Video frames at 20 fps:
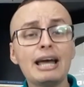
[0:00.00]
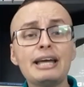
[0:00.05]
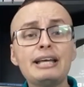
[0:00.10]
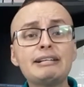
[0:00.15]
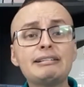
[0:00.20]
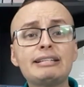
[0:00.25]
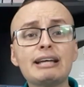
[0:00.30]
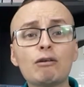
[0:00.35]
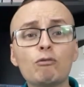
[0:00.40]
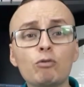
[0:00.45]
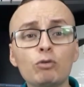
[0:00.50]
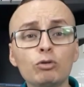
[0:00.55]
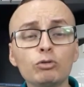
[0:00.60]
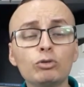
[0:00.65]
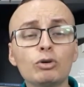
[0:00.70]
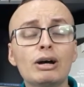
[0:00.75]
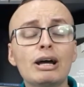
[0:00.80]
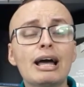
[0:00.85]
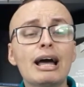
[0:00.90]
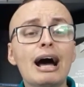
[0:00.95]
E
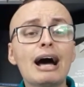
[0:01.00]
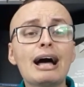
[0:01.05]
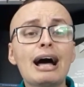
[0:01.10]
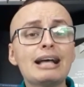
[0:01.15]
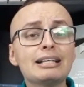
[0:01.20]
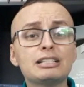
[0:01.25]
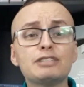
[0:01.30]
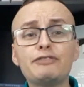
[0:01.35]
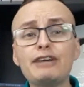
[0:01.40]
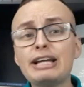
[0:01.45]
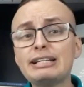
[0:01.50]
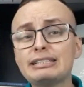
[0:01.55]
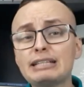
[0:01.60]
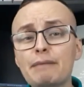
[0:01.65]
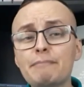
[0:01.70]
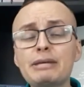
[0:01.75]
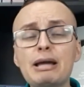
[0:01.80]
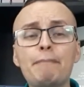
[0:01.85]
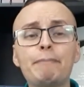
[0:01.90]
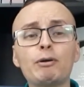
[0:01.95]
segundo, às vezes
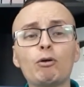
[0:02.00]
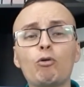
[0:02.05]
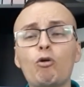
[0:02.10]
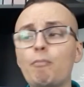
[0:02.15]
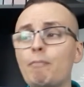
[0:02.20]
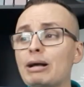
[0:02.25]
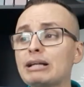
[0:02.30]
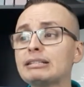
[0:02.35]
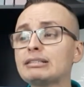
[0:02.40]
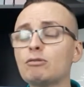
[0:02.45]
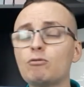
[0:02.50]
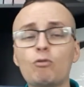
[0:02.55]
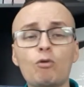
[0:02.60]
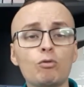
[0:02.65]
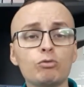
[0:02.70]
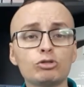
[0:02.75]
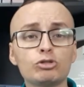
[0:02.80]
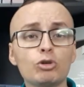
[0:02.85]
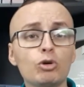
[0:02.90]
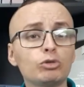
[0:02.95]
a minha preocupação
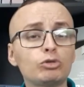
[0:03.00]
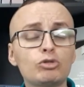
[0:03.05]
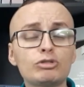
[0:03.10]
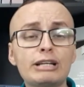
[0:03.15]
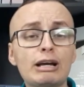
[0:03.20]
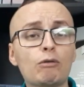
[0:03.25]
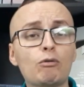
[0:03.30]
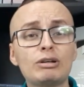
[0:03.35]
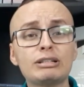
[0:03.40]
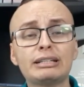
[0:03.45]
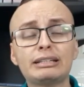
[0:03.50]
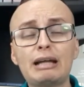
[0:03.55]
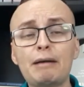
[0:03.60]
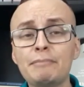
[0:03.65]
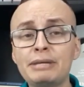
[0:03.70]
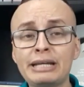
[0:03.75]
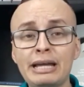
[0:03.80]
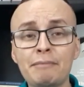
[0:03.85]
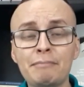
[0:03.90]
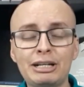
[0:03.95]
com os outros é coisa da
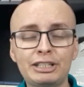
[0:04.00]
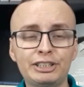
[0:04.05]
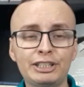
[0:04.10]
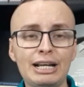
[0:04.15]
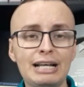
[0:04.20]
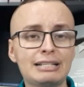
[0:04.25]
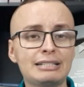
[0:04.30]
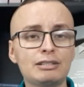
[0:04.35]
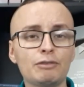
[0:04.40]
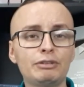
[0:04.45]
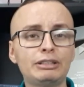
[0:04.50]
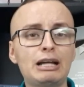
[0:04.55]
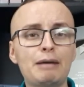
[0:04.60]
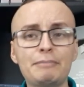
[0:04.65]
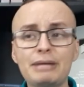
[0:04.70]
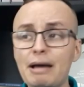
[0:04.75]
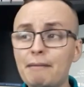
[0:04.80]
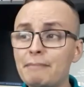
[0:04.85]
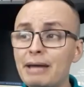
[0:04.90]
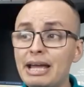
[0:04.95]
minha imaginação e da
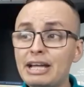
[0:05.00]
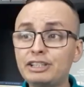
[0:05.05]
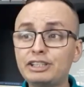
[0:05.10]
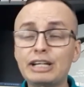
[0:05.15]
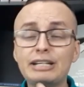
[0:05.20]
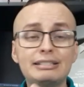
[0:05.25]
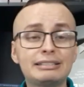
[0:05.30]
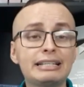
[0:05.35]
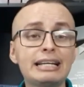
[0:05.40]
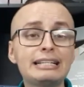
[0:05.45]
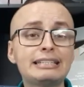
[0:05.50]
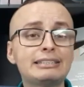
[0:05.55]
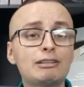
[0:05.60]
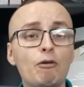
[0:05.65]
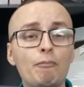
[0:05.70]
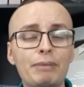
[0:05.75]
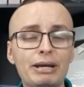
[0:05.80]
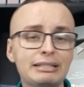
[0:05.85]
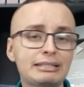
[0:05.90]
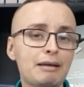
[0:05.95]
minha mente, eles nem
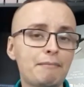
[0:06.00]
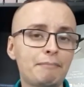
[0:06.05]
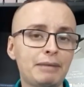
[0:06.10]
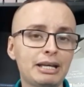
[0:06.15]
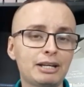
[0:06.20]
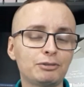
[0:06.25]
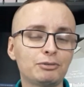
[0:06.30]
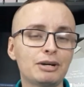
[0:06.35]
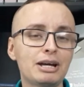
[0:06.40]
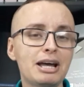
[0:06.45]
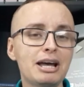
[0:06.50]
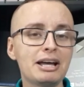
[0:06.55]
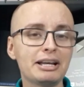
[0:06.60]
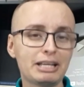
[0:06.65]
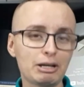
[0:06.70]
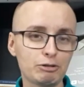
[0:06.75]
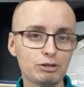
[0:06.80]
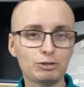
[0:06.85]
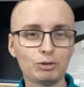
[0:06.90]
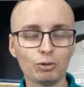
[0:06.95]
estão percebendo
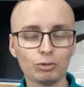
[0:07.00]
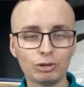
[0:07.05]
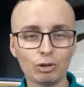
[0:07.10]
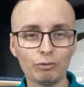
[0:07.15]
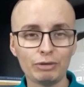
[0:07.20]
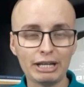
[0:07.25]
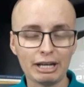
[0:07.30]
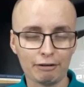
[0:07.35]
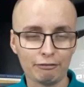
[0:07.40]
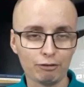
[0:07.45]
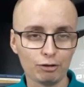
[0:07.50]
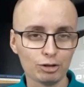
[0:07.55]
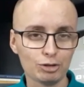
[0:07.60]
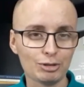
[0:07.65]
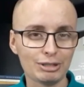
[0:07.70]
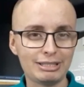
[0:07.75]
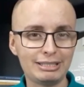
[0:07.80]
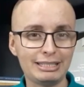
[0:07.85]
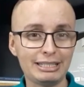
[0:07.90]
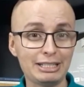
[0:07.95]
que eu estou tão
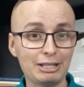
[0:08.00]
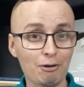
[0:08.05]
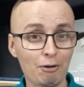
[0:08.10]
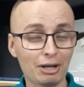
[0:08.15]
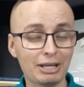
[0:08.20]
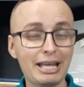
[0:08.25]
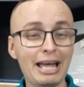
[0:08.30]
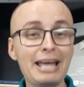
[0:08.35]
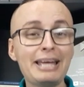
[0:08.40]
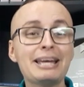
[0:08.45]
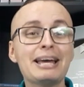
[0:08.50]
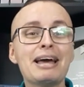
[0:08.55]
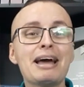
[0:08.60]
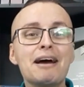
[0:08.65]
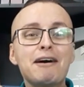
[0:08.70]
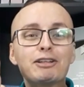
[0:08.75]
nervoso assim, ok?